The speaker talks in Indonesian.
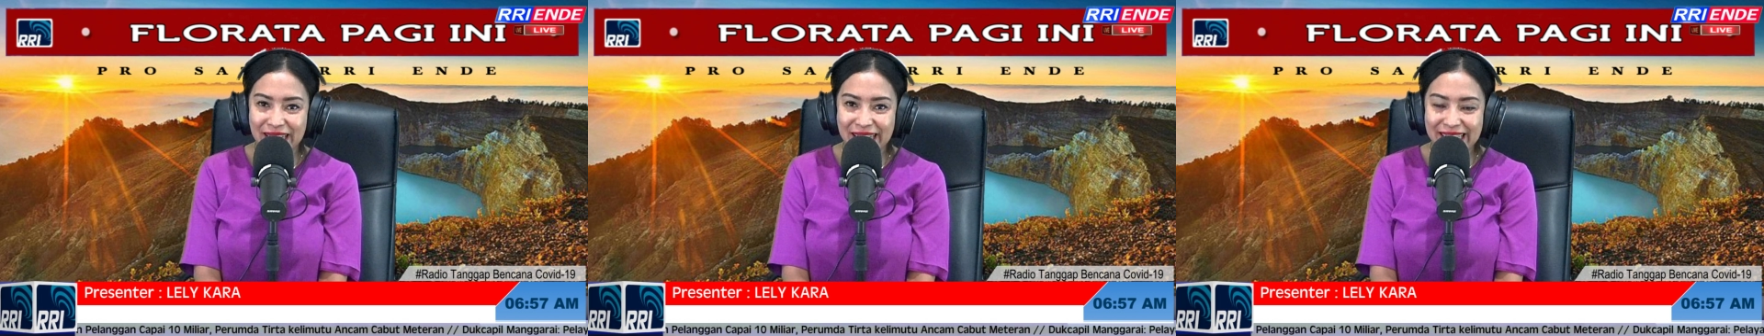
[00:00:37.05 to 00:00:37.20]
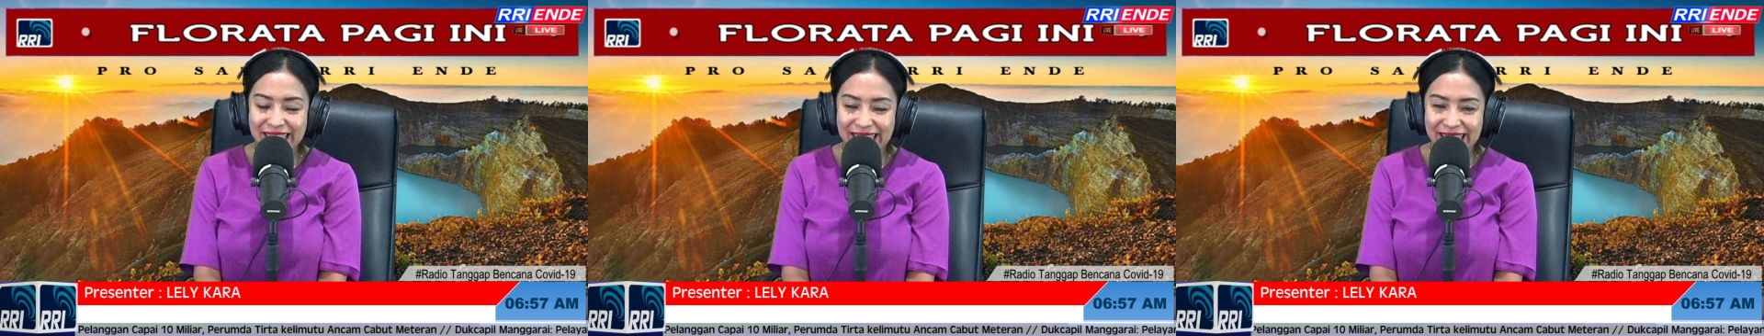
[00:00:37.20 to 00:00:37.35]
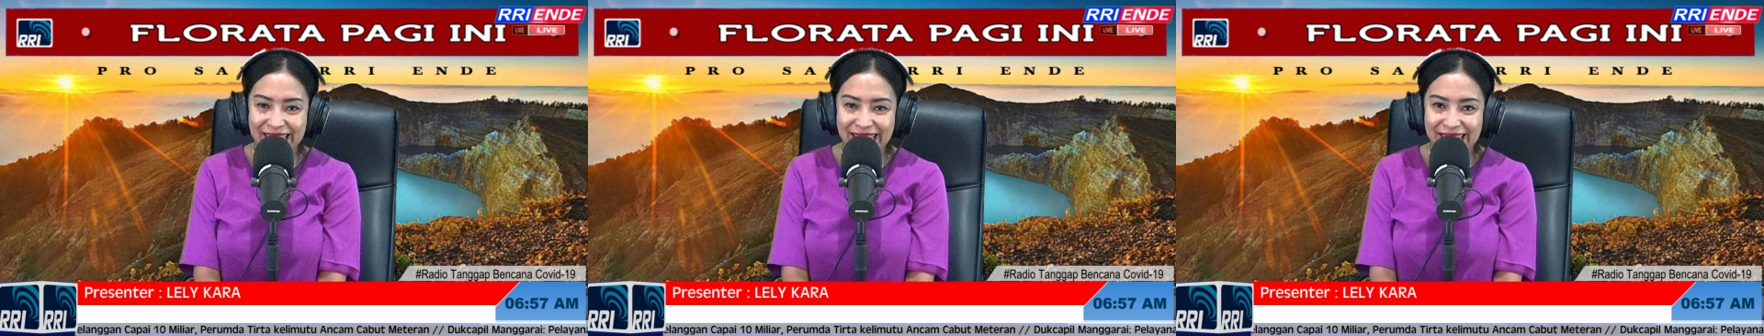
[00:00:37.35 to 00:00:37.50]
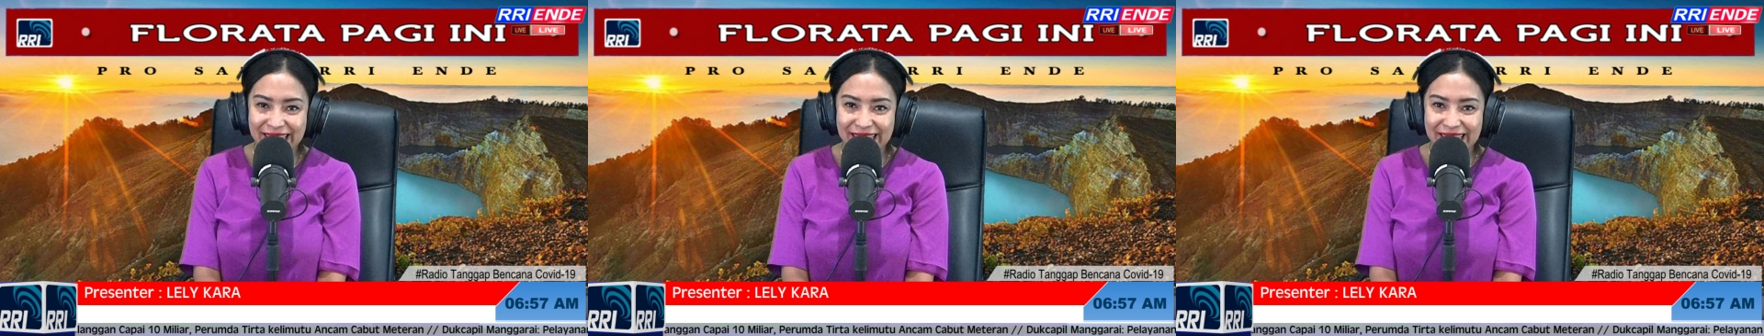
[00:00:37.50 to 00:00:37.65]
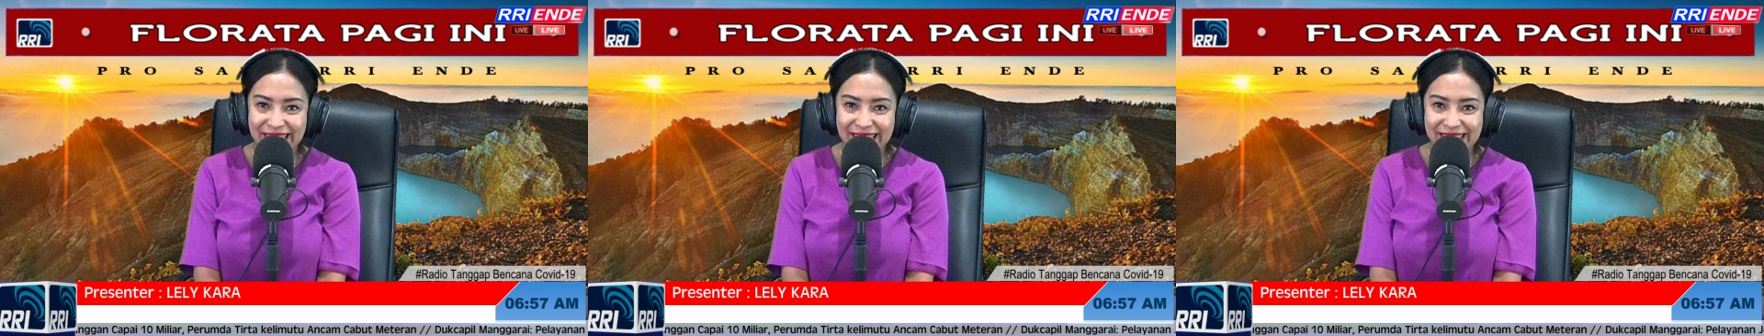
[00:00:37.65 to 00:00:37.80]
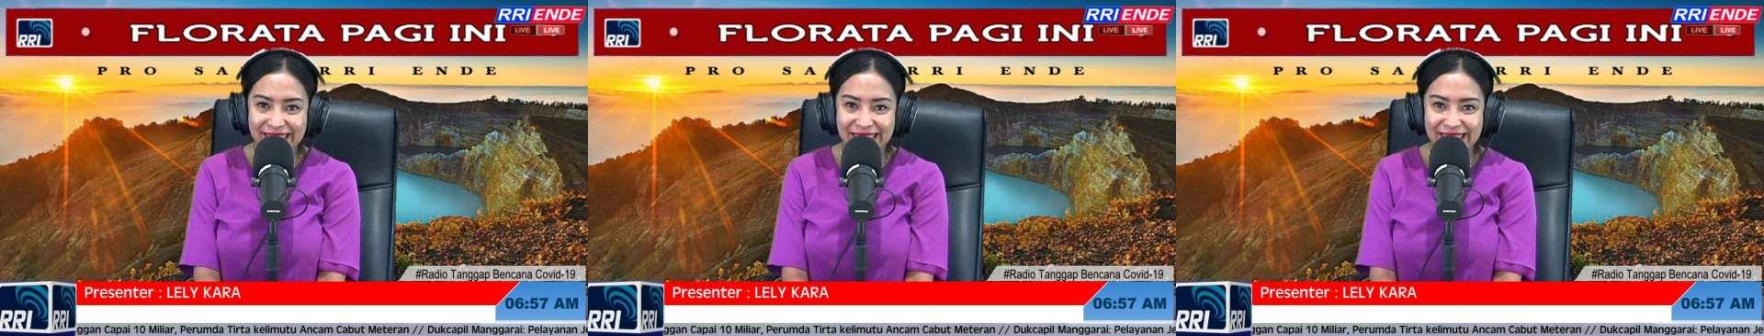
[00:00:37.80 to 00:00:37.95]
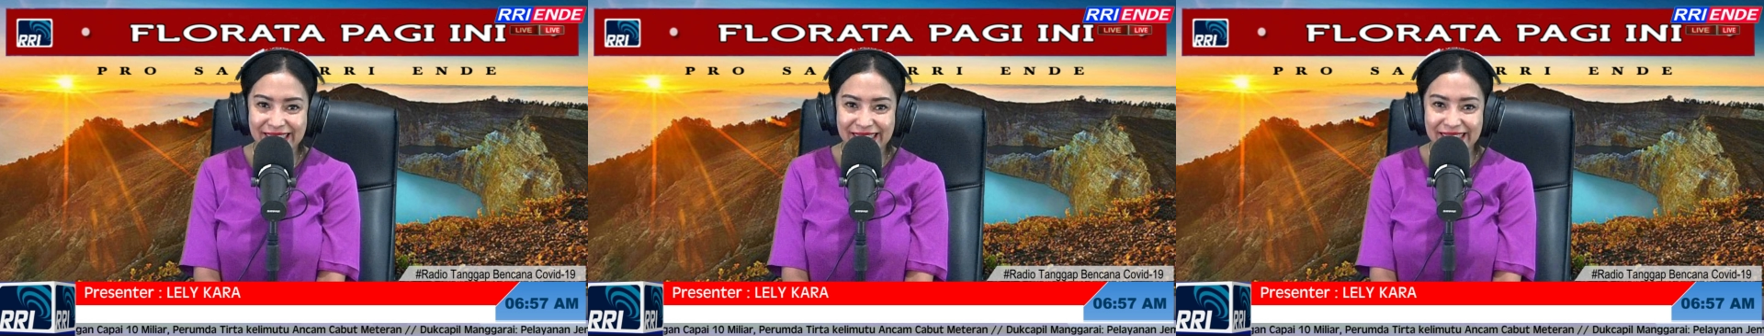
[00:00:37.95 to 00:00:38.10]

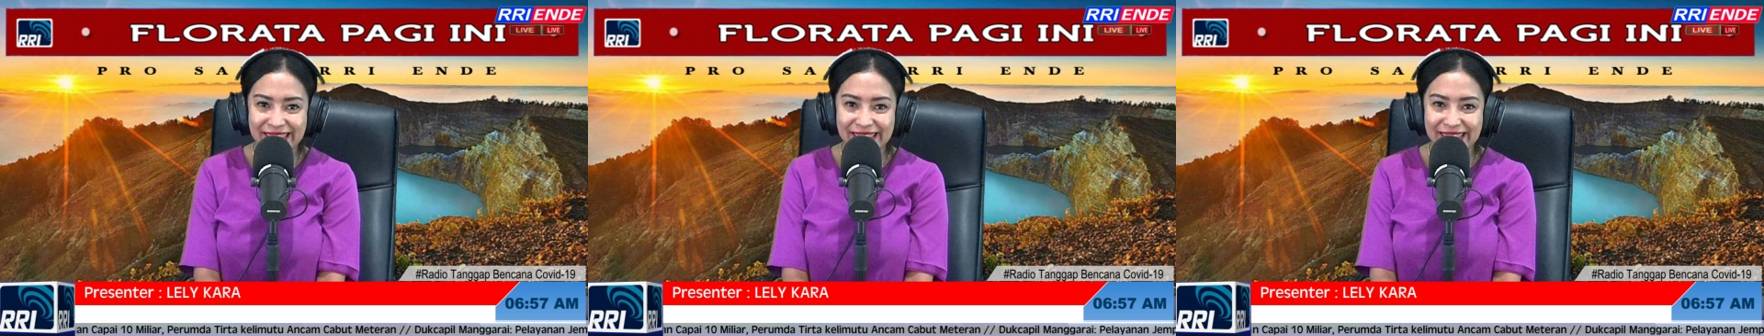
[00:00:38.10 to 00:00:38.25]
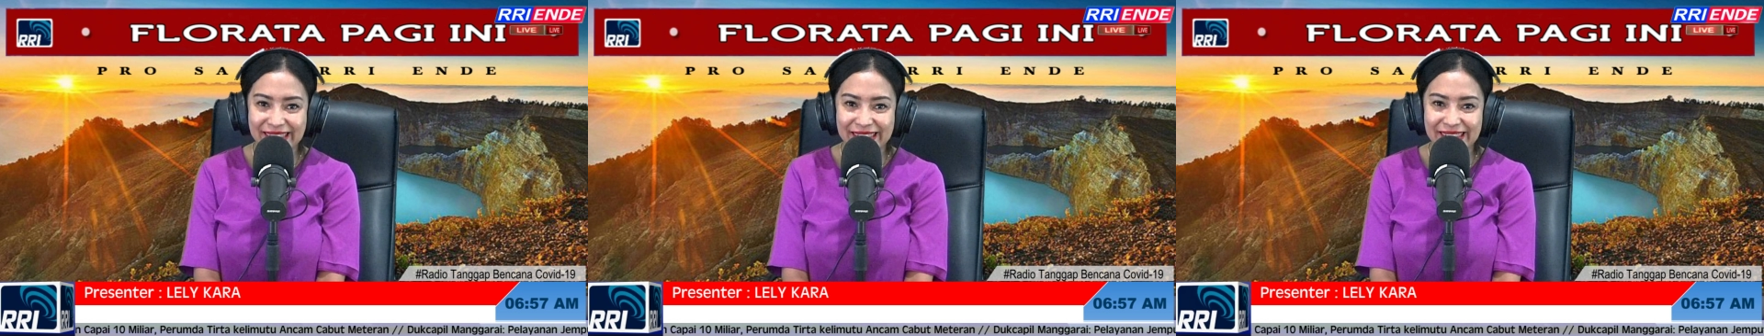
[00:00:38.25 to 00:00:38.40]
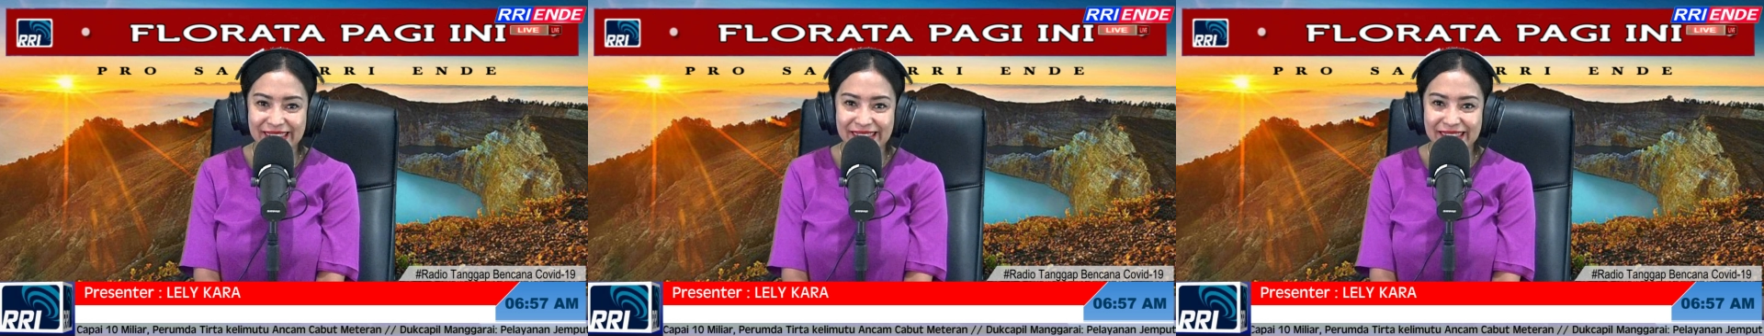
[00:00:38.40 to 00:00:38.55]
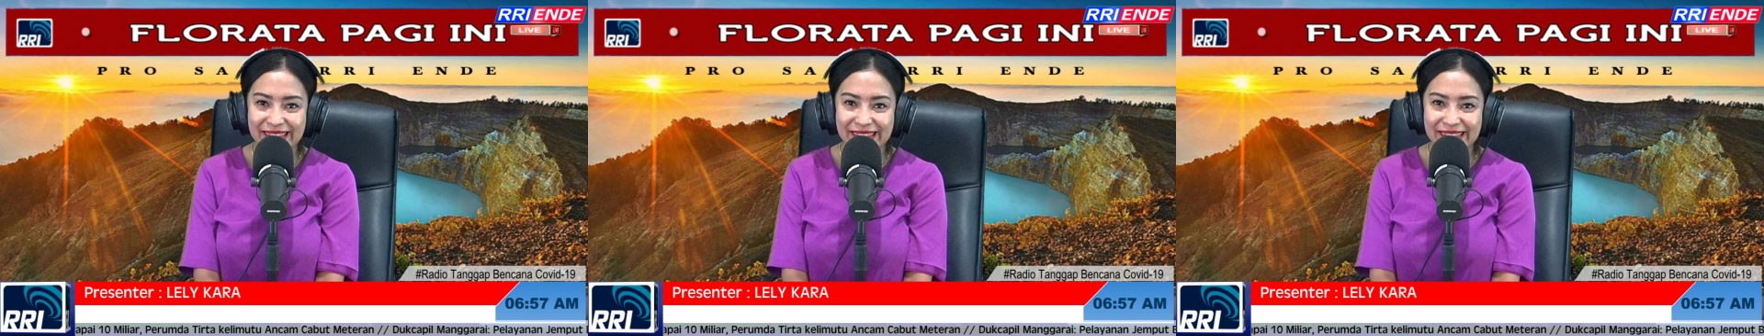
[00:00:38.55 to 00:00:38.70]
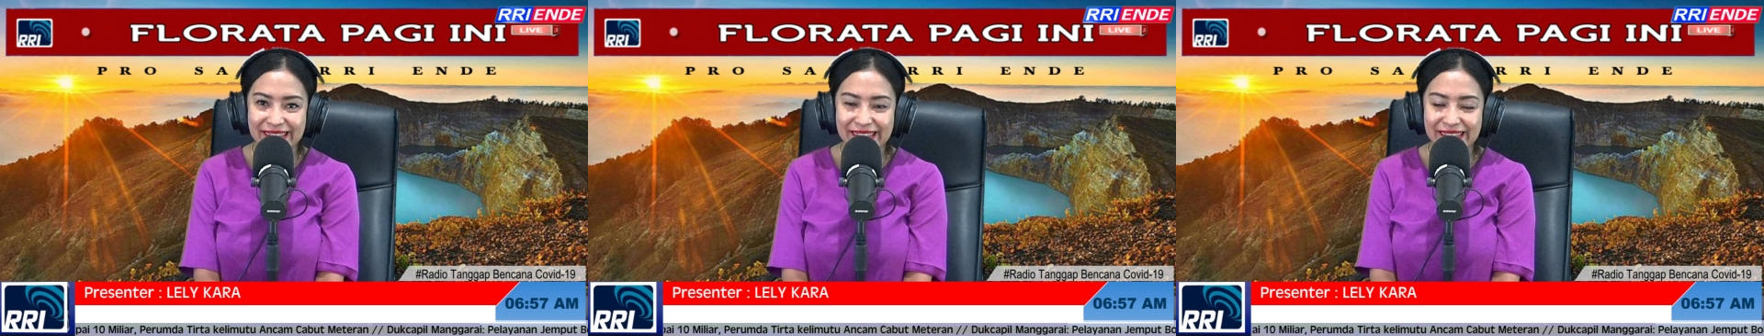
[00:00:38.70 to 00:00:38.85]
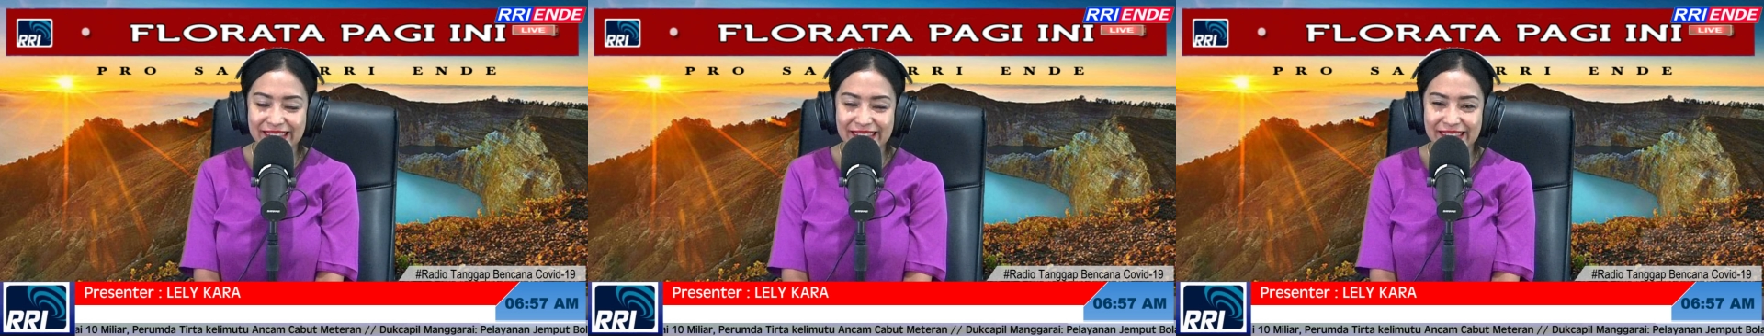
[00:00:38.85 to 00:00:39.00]
pagi. Selamat